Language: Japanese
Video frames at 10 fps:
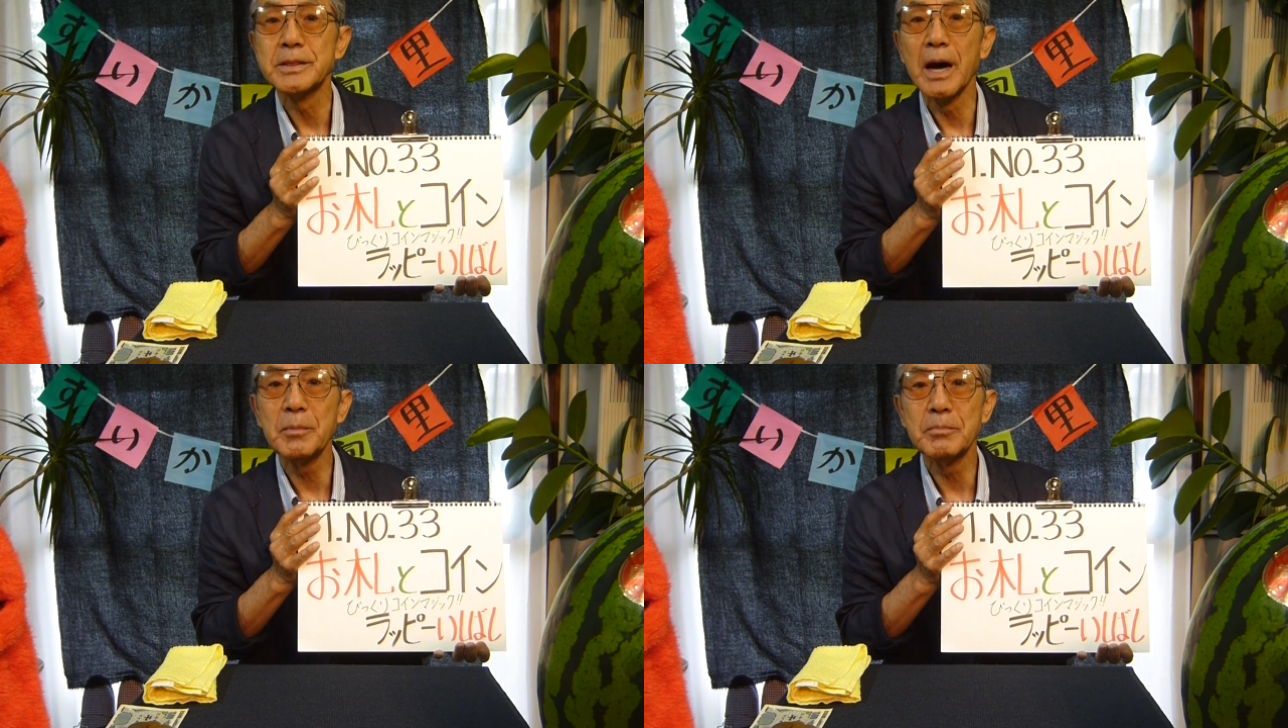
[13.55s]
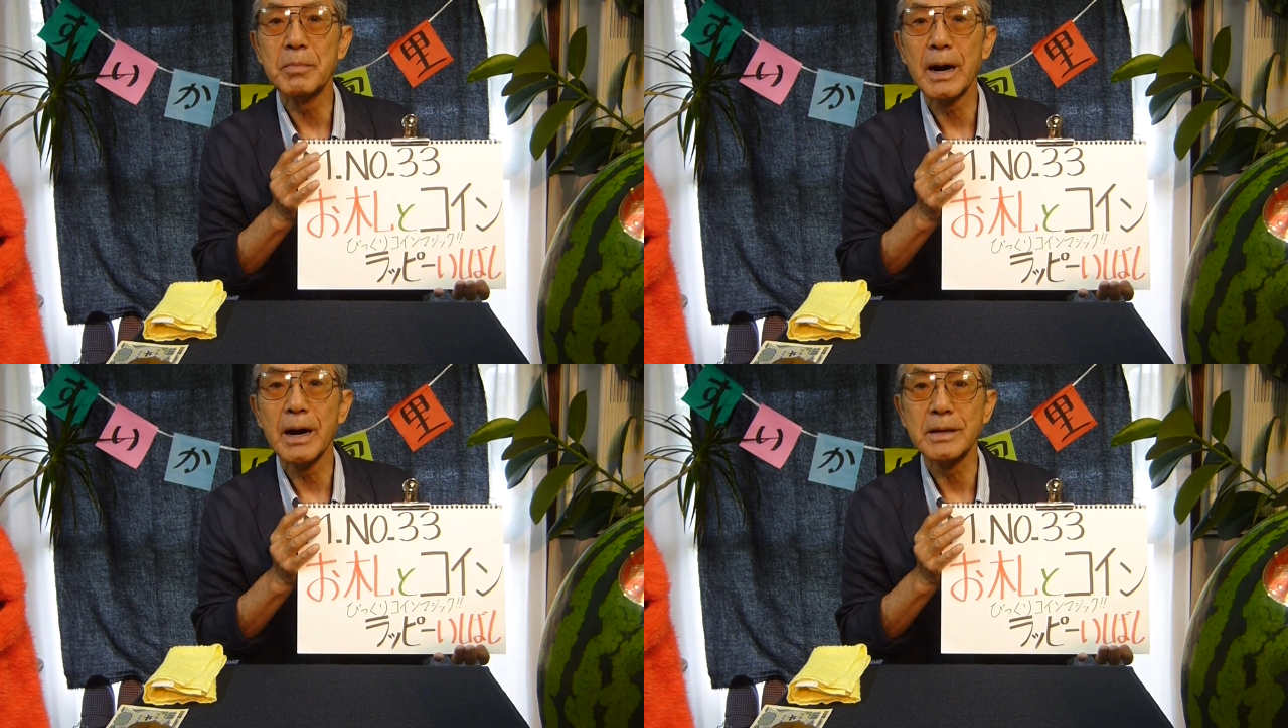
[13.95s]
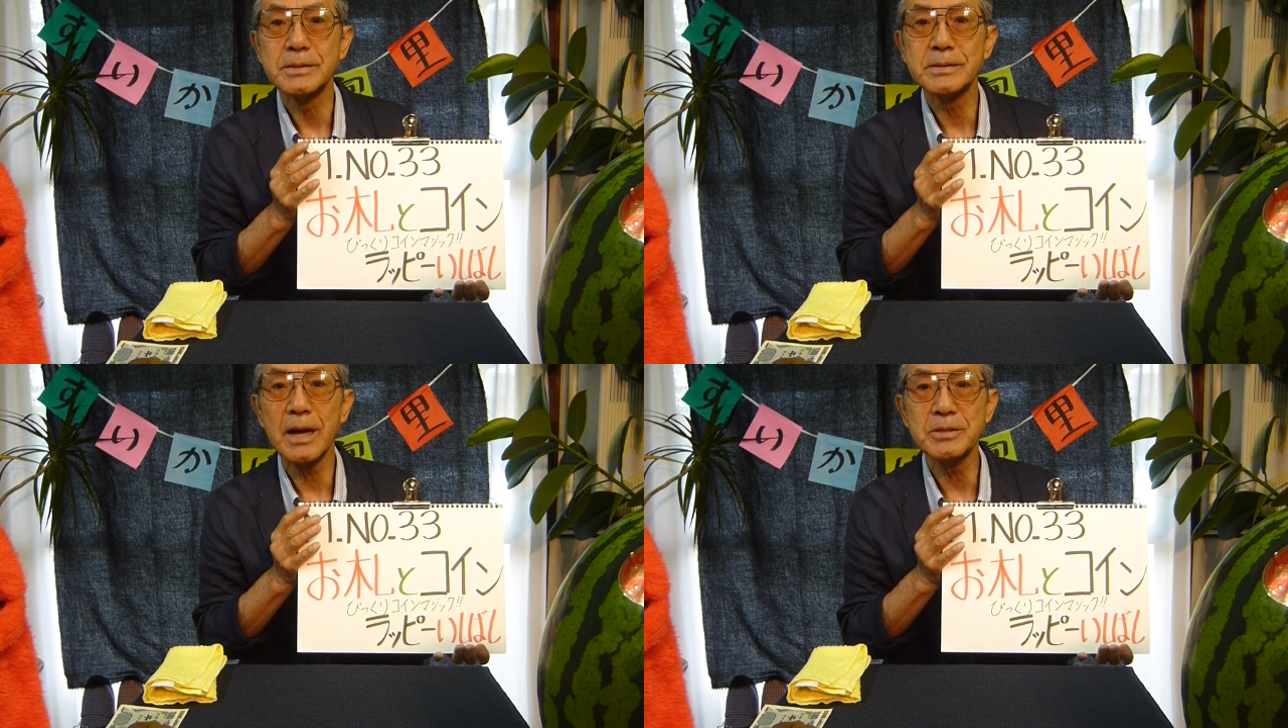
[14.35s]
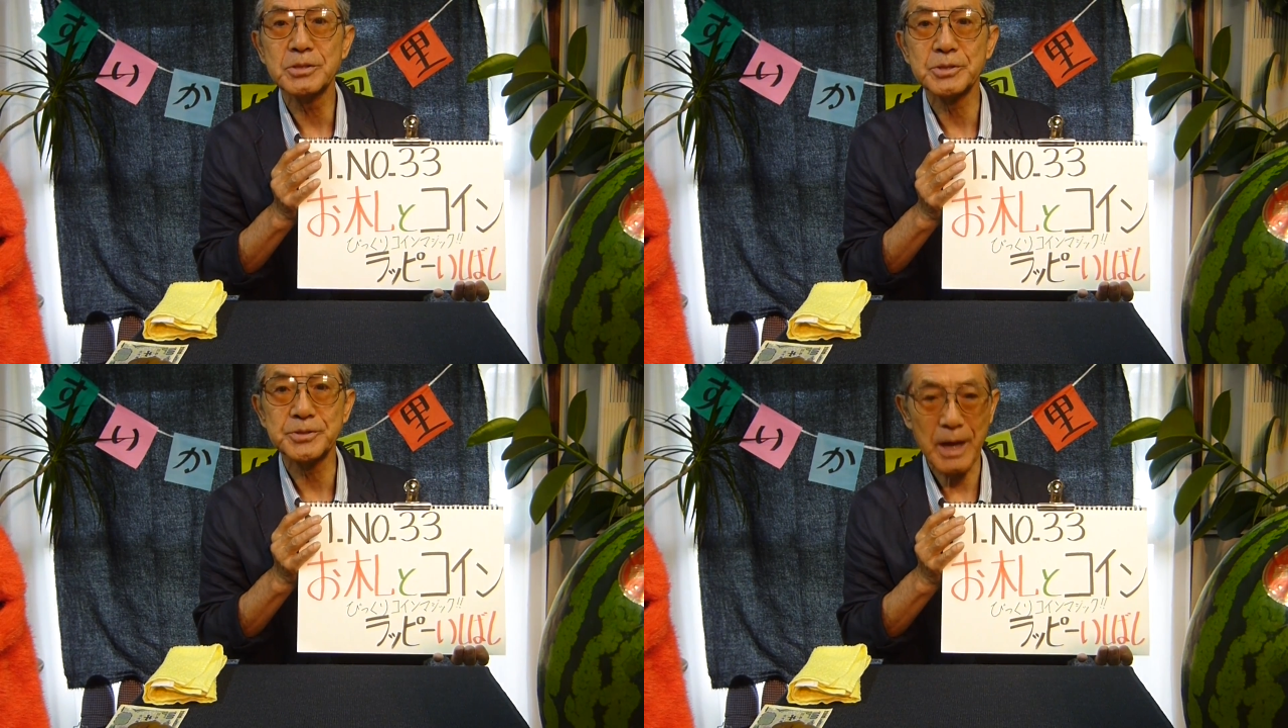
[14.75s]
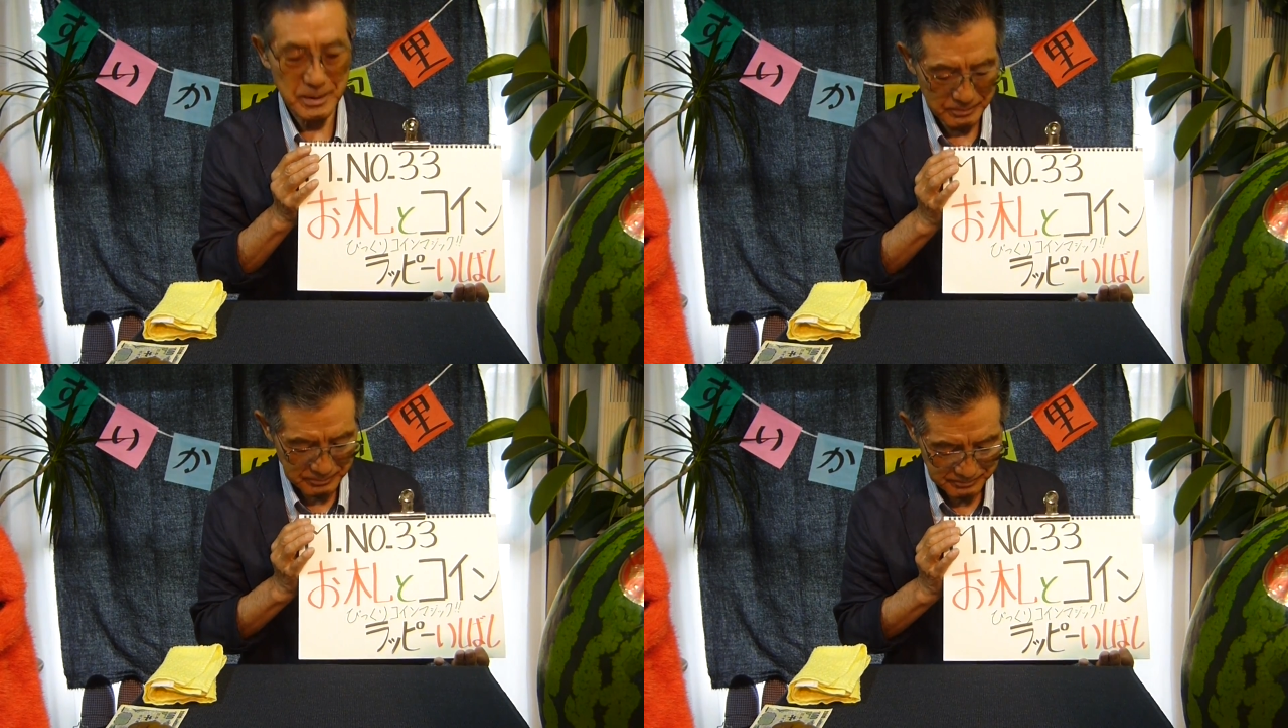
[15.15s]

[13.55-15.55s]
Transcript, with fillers: ナンバーさんじゅうさん、